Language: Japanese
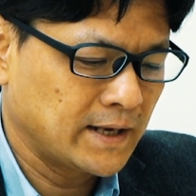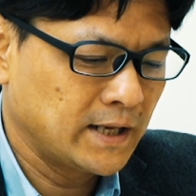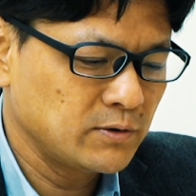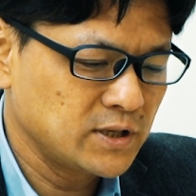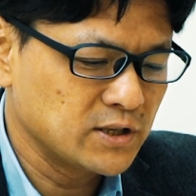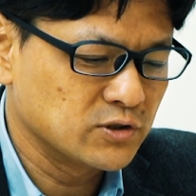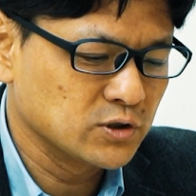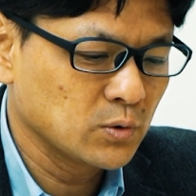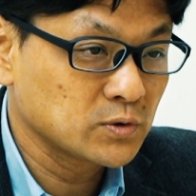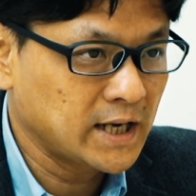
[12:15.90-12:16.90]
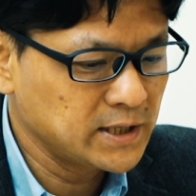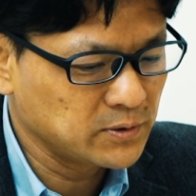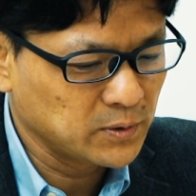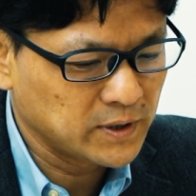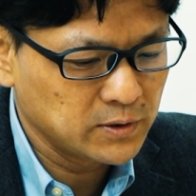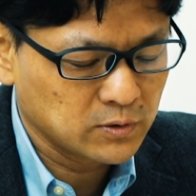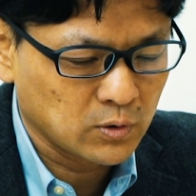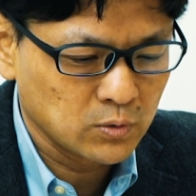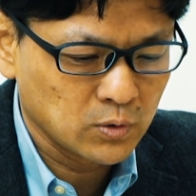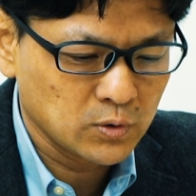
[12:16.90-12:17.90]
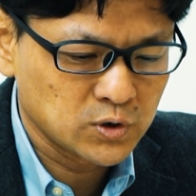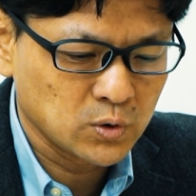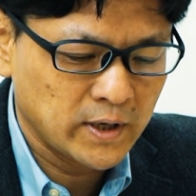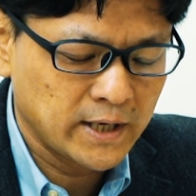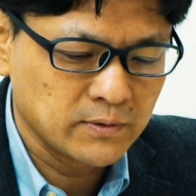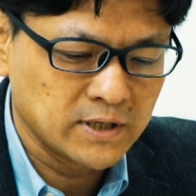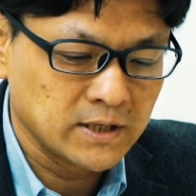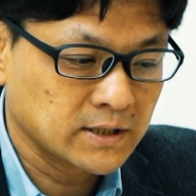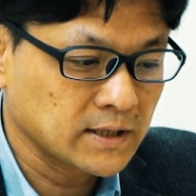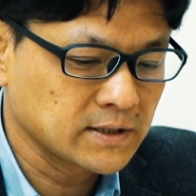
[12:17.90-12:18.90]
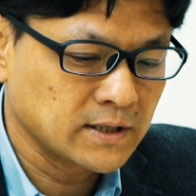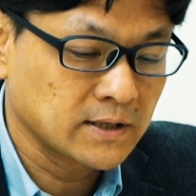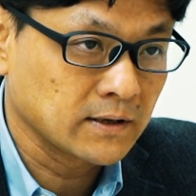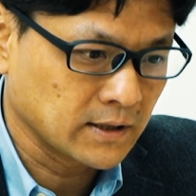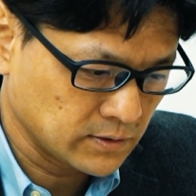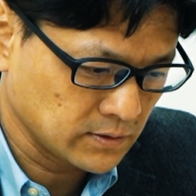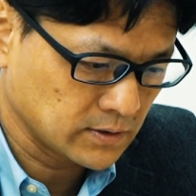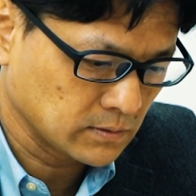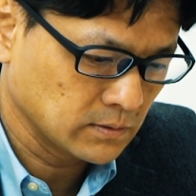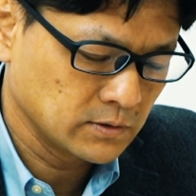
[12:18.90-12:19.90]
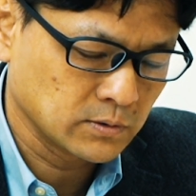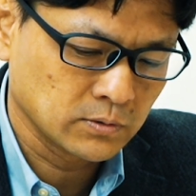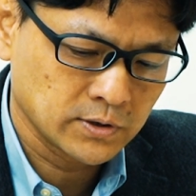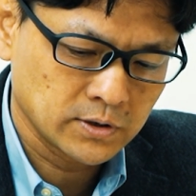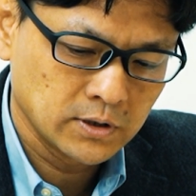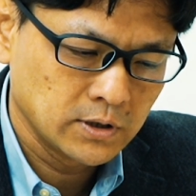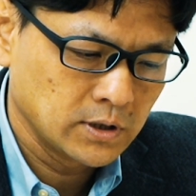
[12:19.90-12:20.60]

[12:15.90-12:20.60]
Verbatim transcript: はエネルギー需要サイドにおける今後の省エネルギー非化石転換についてということです。